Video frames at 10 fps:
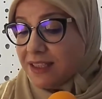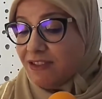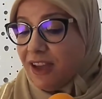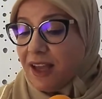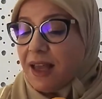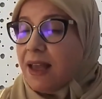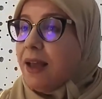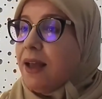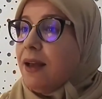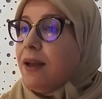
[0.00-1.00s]
الاتفاق حبر
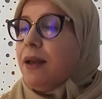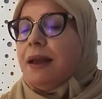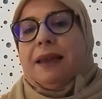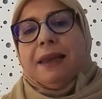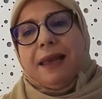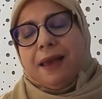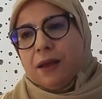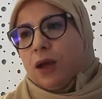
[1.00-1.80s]
على ورق مدى لا لا